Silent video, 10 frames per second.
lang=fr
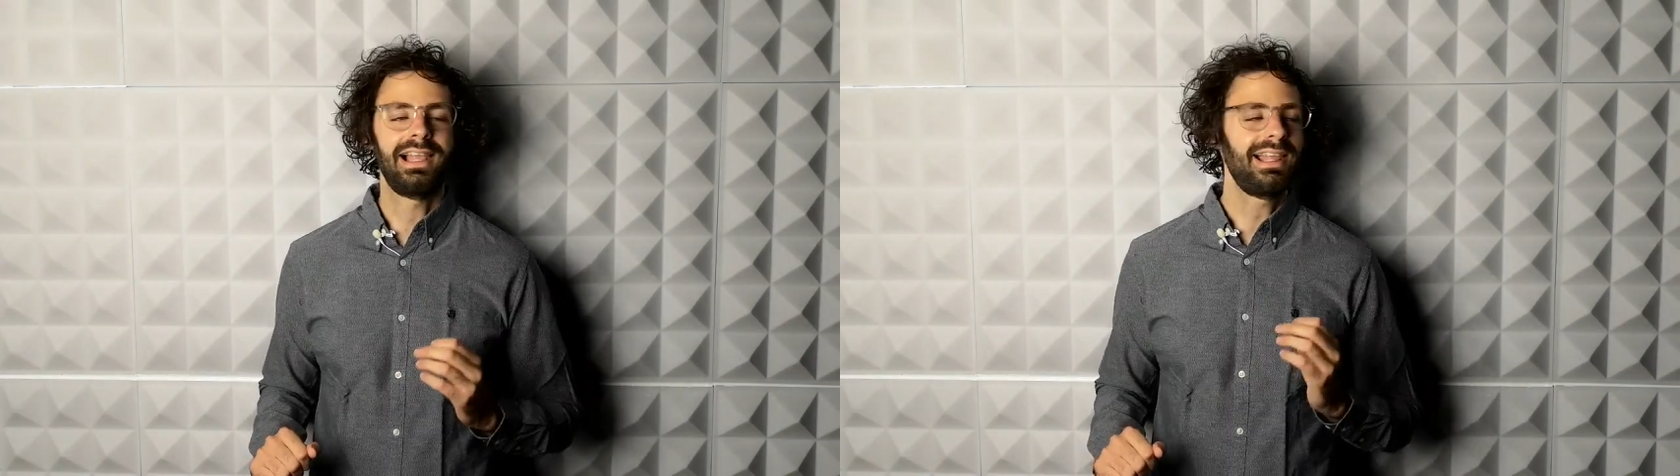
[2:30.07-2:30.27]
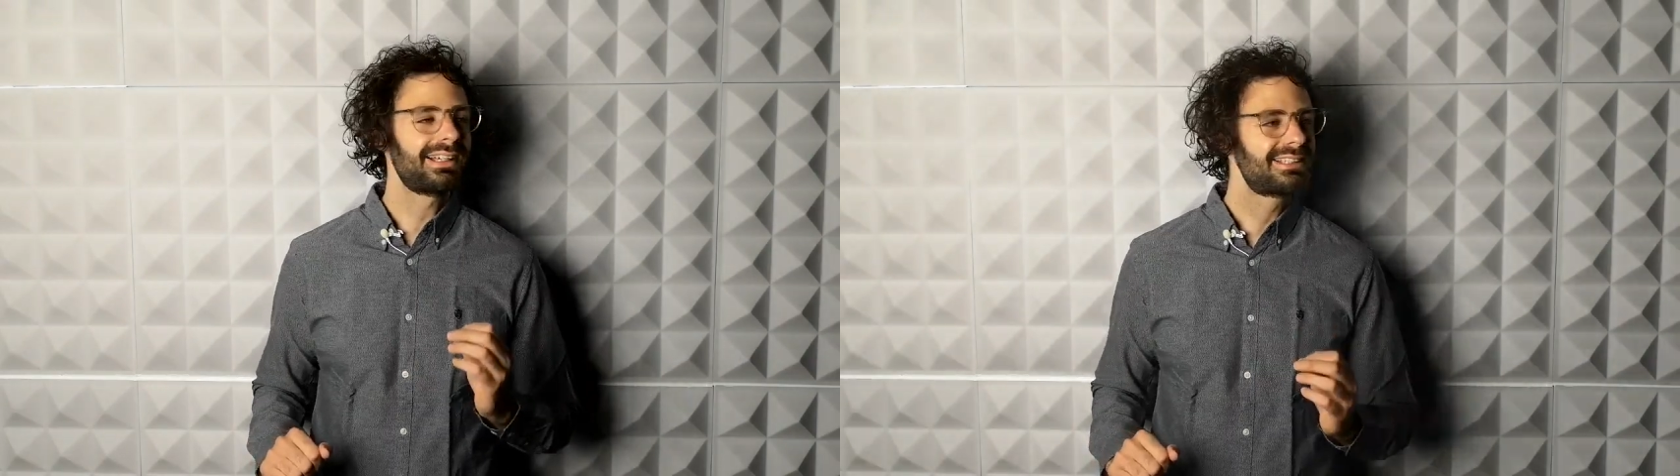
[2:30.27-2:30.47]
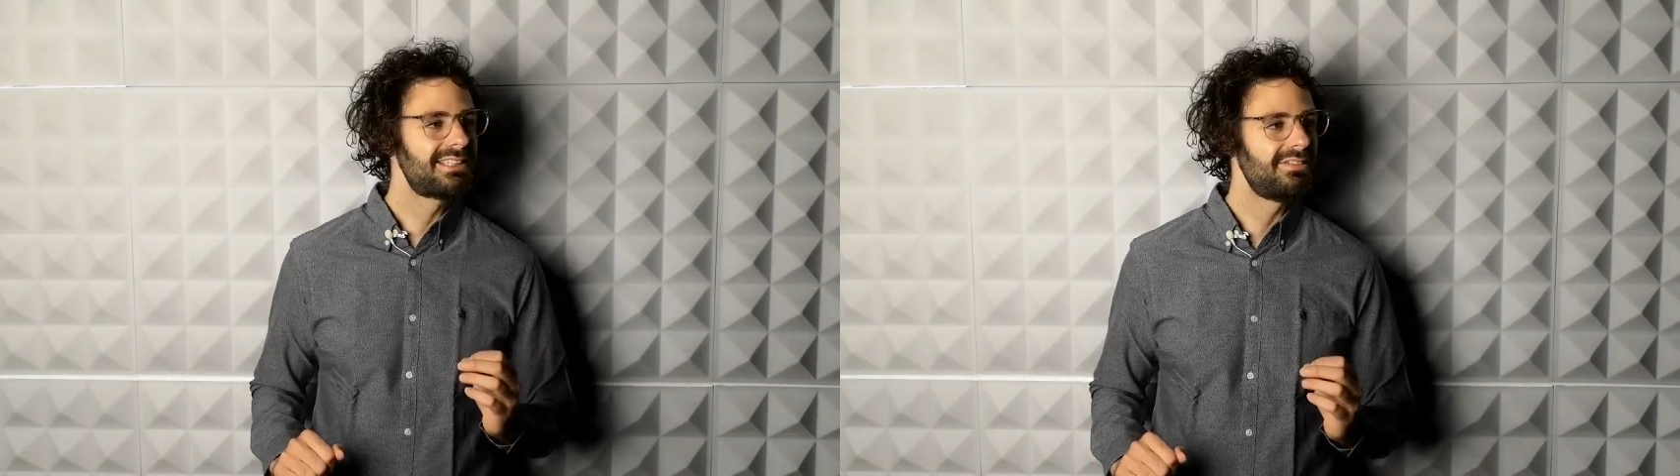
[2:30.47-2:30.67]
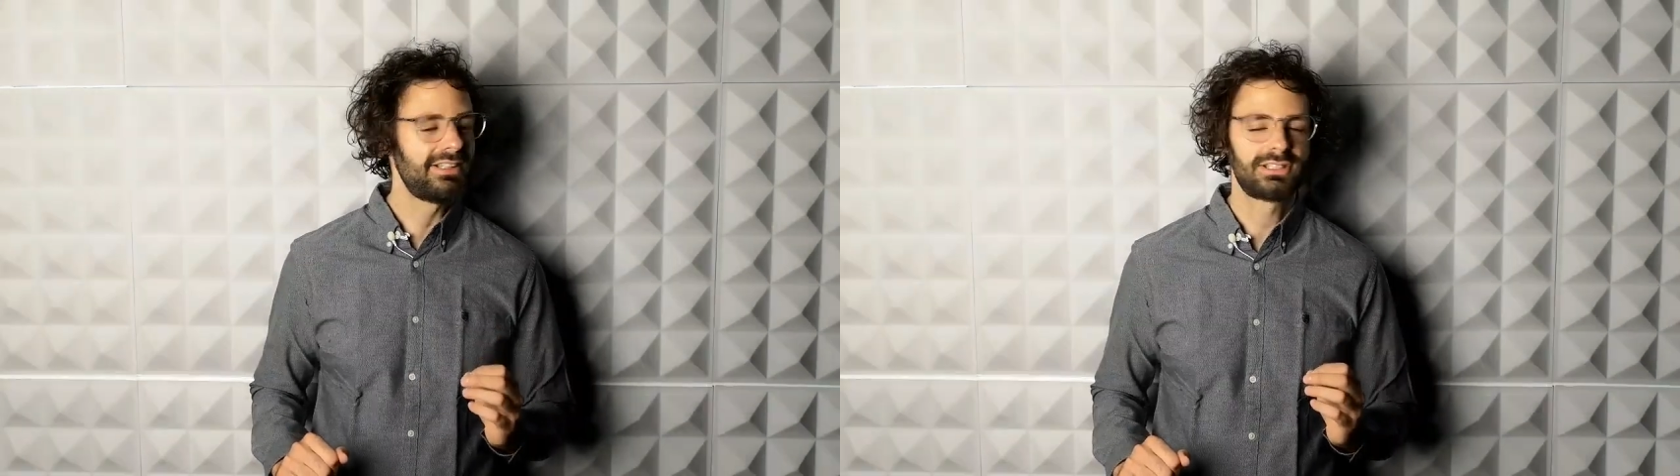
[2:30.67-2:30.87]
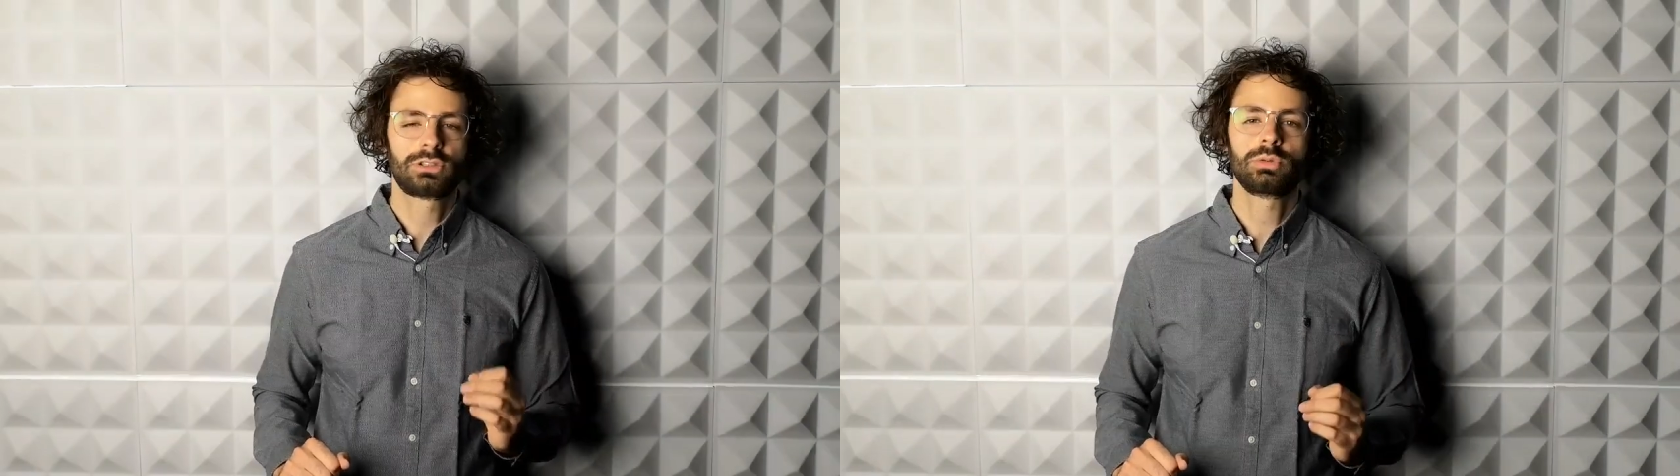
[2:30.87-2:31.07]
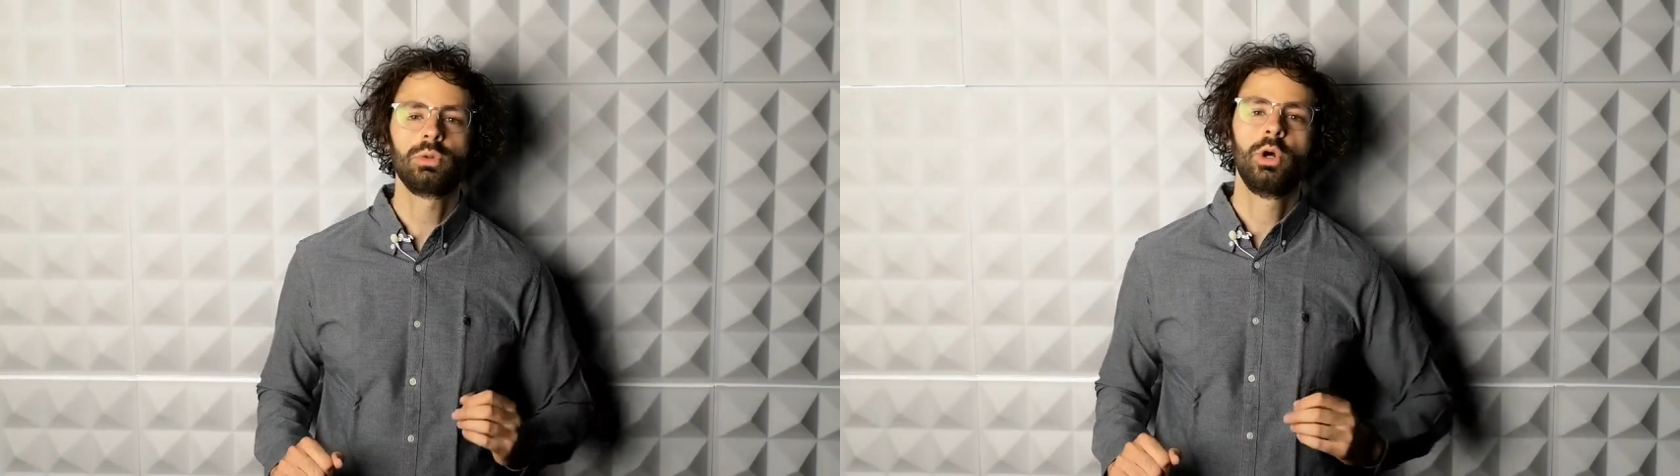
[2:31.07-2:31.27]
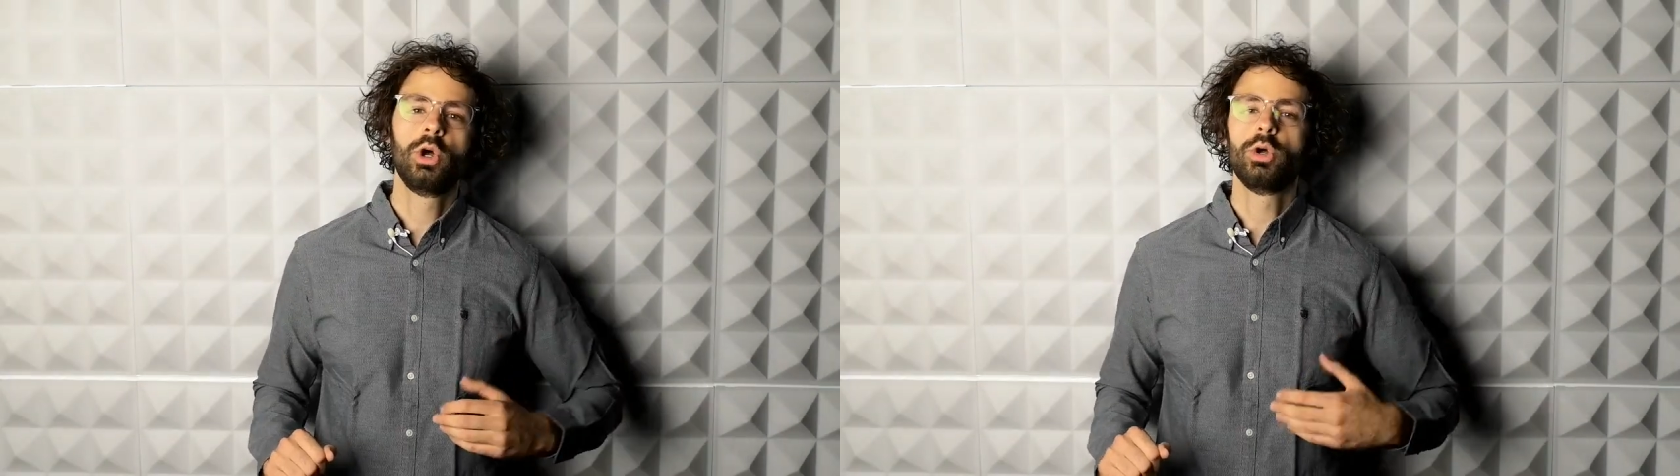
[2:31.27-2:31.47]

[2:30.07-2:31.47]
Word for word: l'activation